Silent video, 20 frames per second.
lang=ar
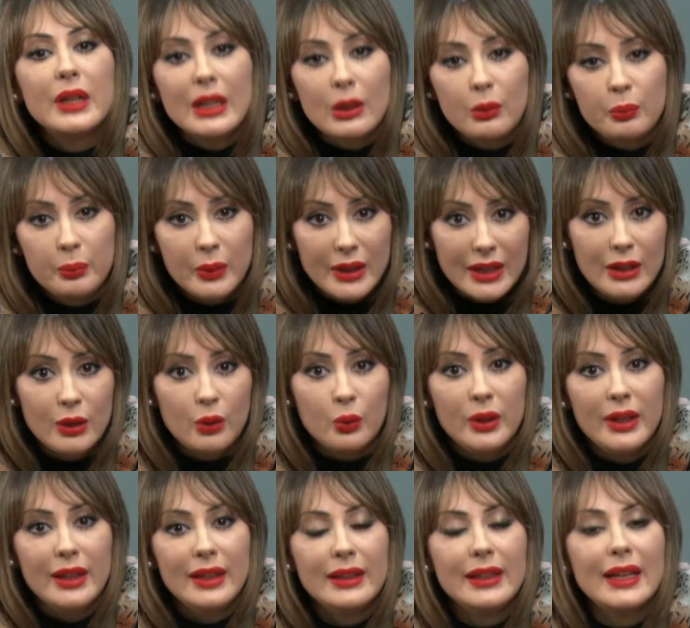ممكن
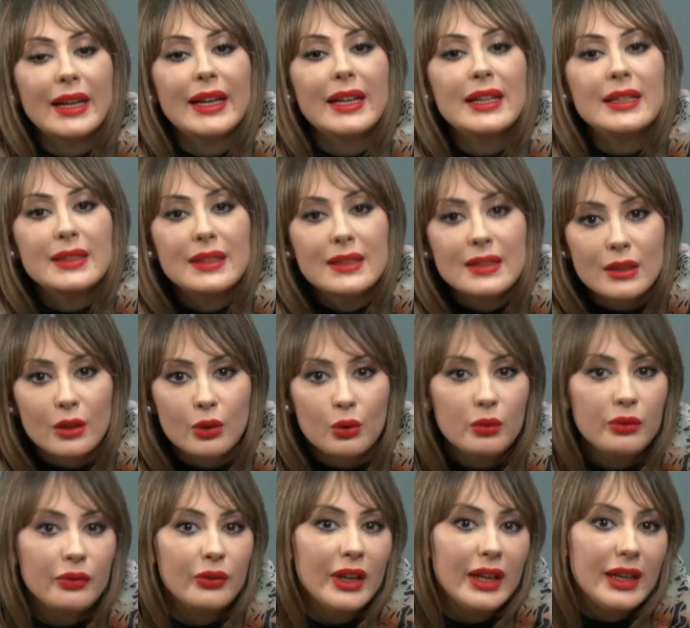يكون عندنا غير
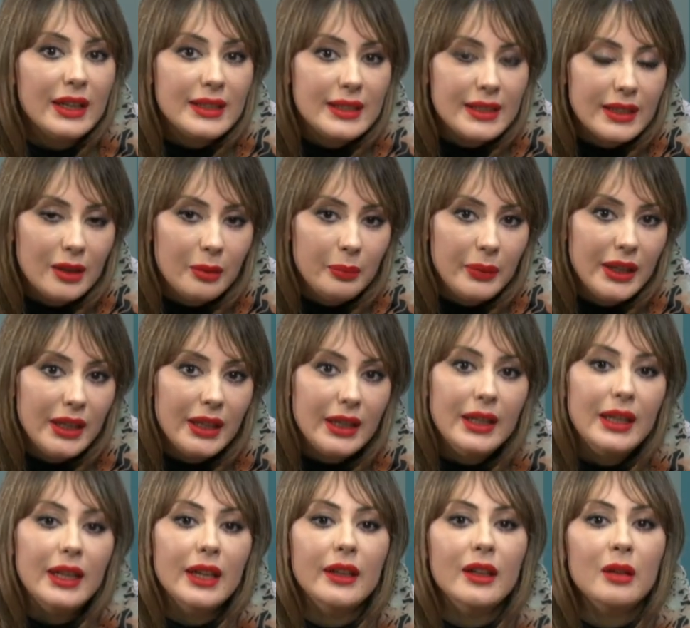تصرف سلبي
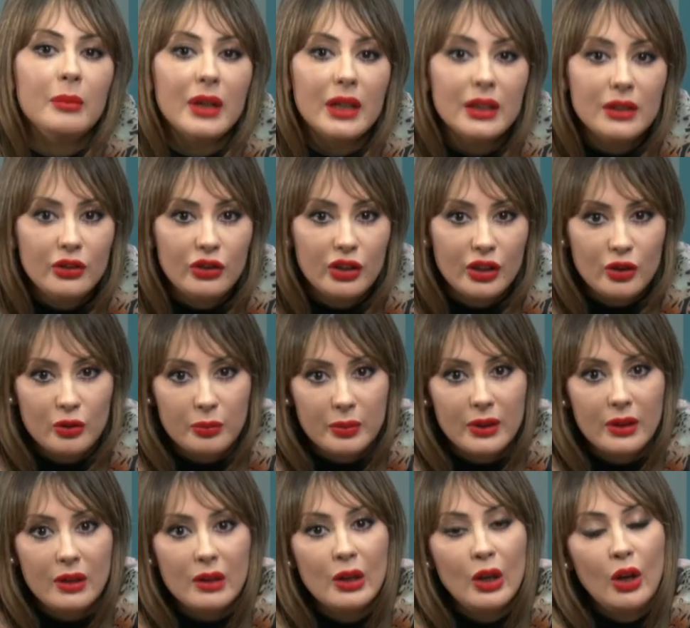اللي حنا ما غاديش
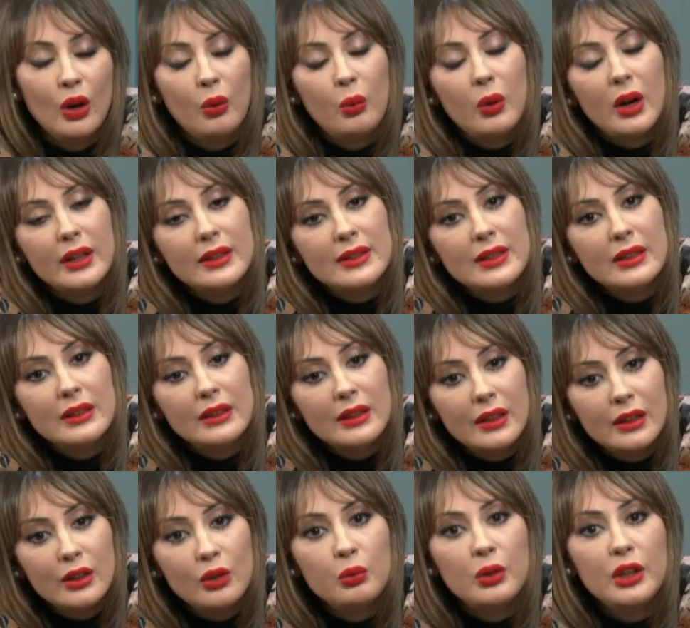يعجبنا وغادي
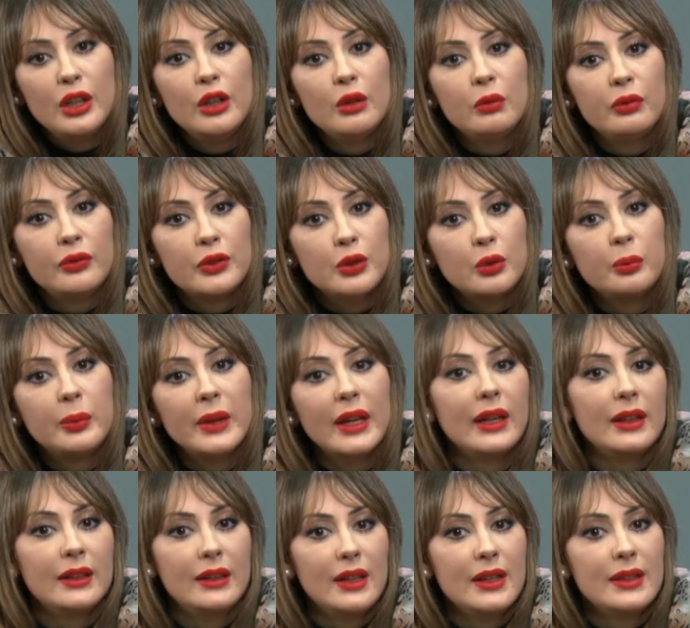نوليو في
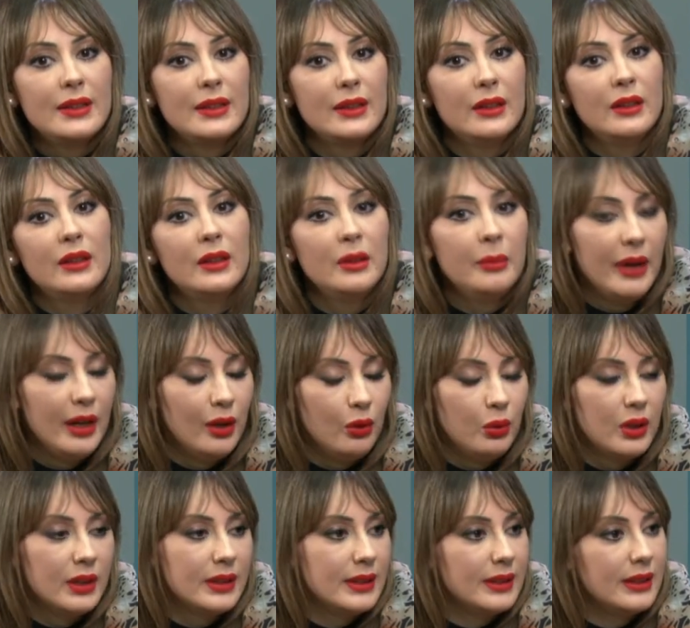توبيخ الذات آه، مع
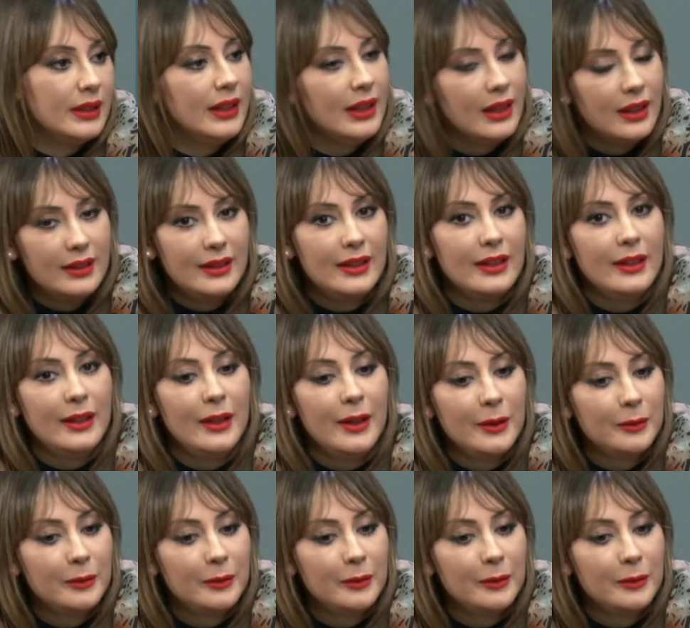الوقت الى درناه